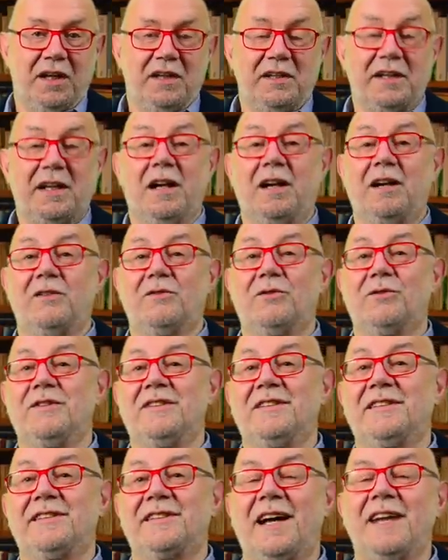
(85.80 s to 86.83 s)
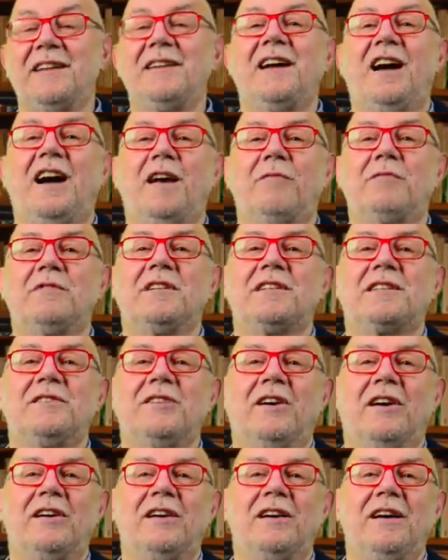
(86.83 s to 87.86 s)
Ja, und dann habe ich
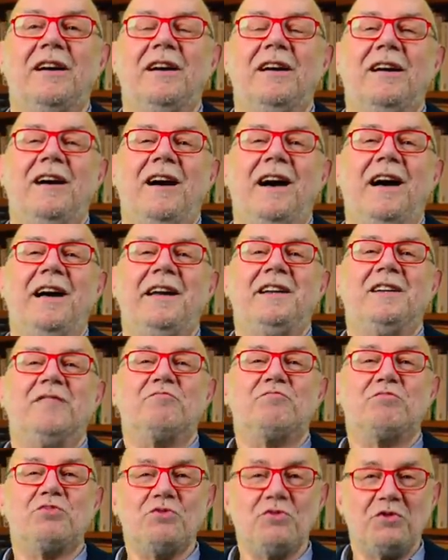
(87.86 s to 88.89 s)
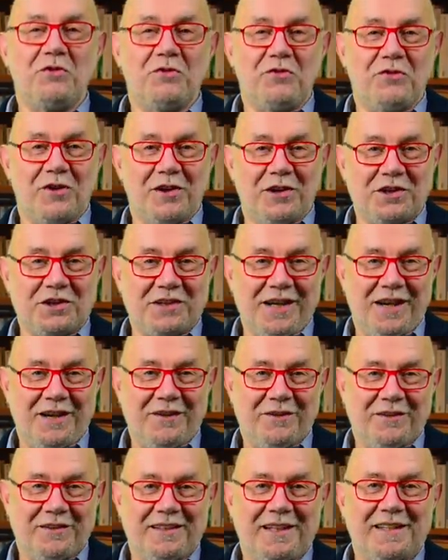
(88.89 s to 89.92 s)
noch eine
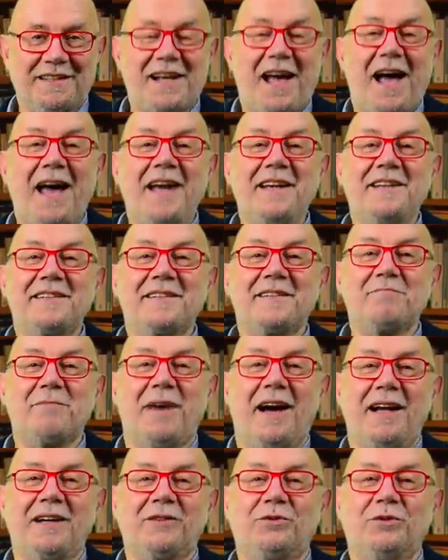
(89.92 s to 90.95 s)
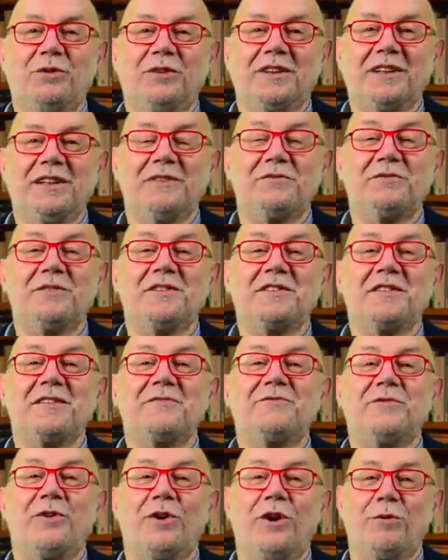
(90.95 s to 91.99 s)
Buchvorstellung des Eisenbahnkurier für Sie
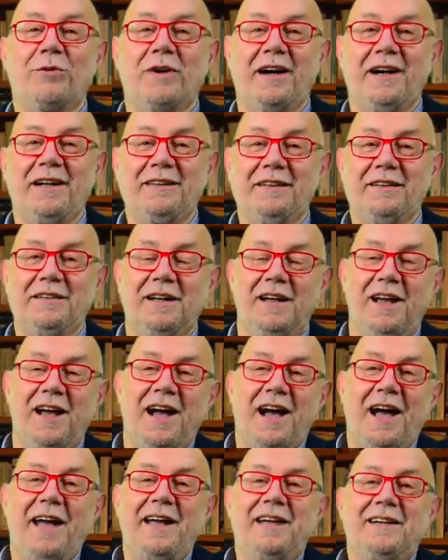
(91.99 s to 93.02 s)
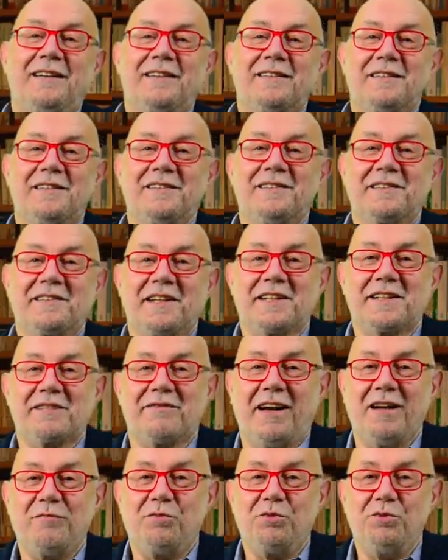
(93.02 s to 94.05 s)
vorbereitet. Eigentlich sind es ja
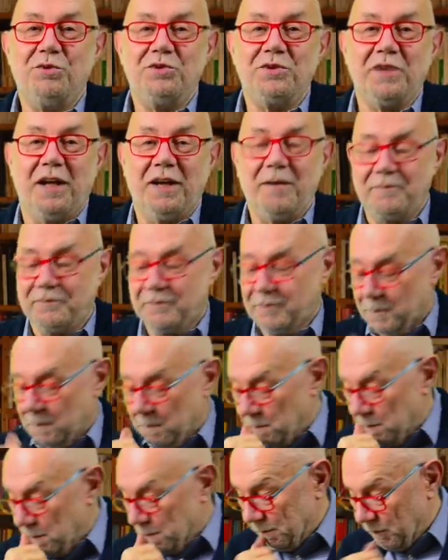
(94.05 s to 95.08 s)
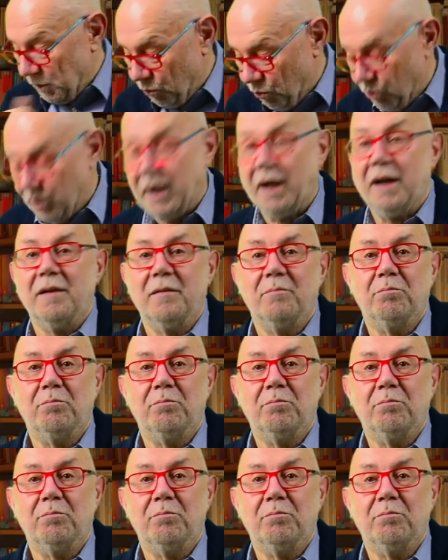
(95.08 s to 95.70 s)
zwei Bücher oder